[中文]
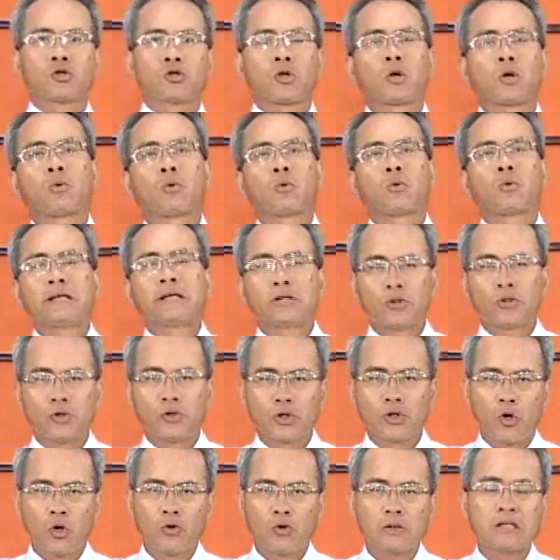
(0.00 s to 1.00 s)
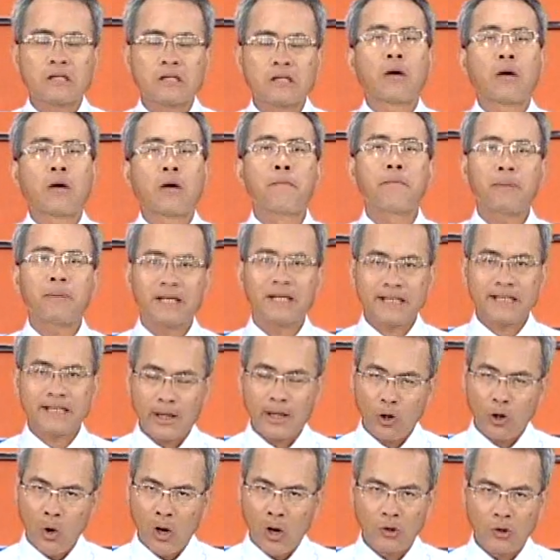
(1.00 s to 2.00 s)
所以我意思是讲，待我们百姓
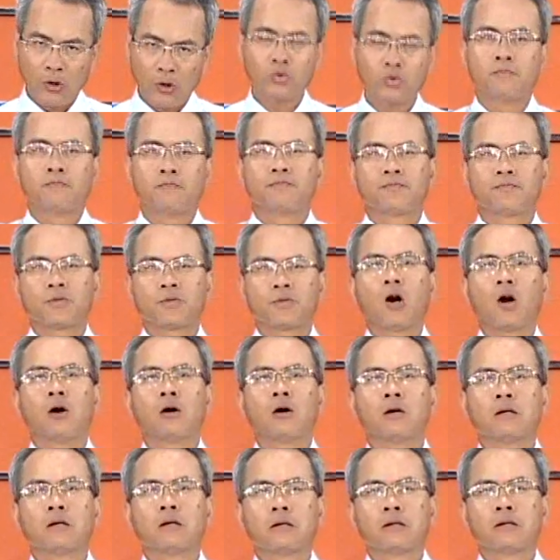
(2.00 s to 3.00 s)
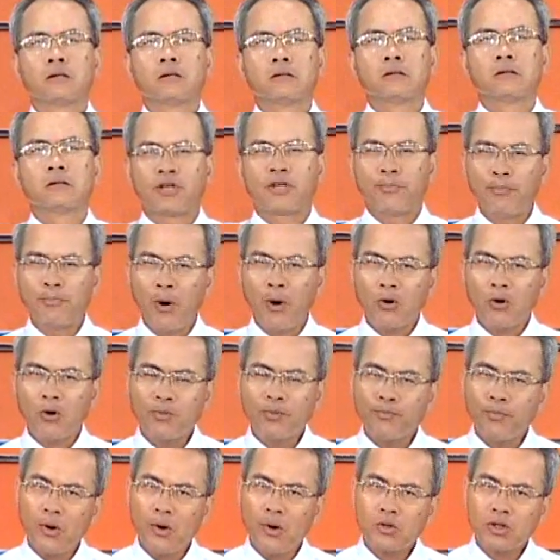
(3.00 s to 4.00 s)
看有好一波一
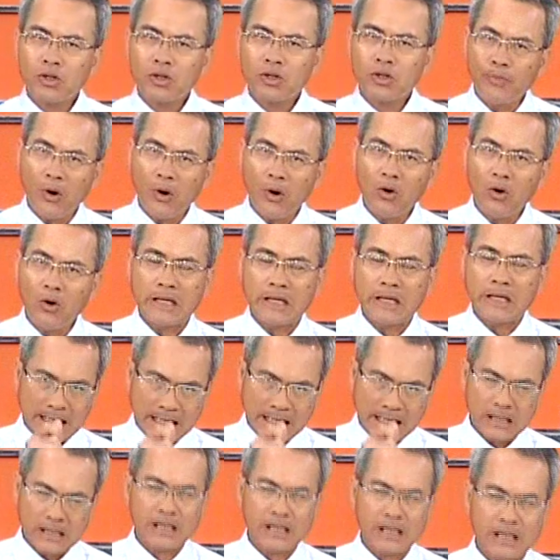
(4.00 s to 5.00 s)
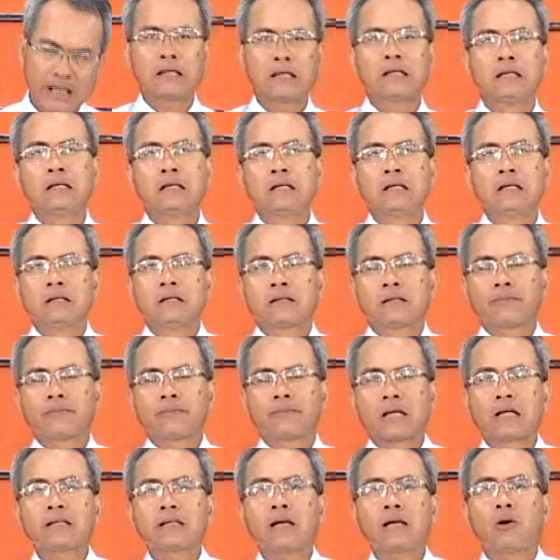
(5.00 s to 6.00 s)
波一波一直崛起。那么
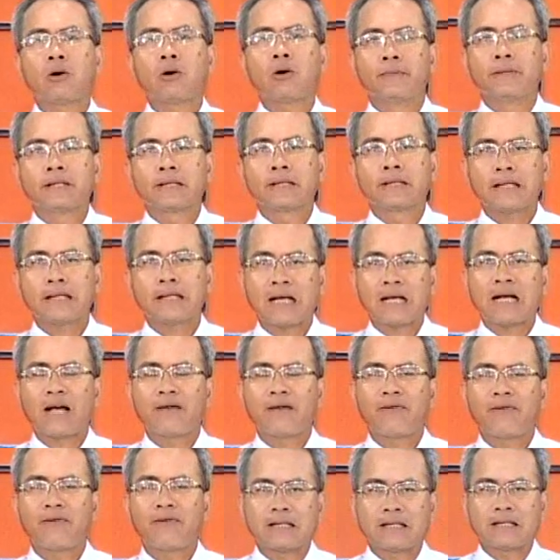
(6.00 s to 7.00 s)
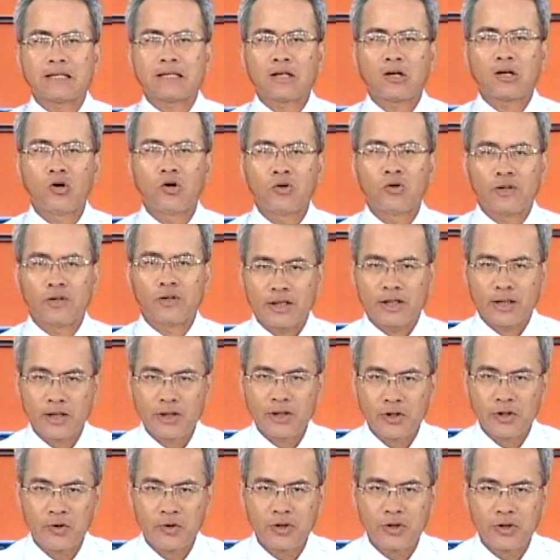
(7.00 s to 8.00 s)
等一下我们再开放给大家扣，以来先
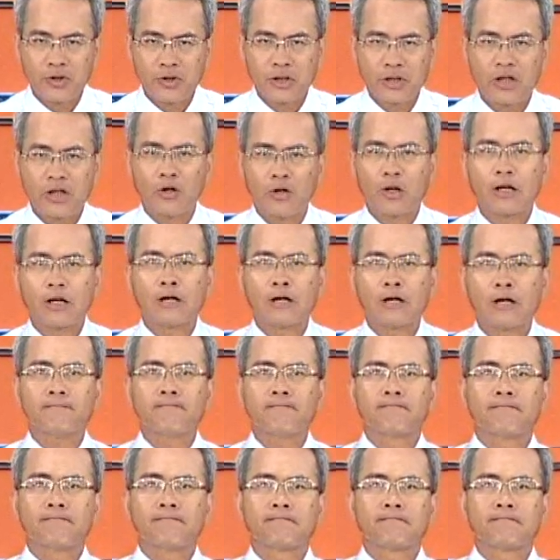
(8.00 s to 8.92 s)
休息进广告。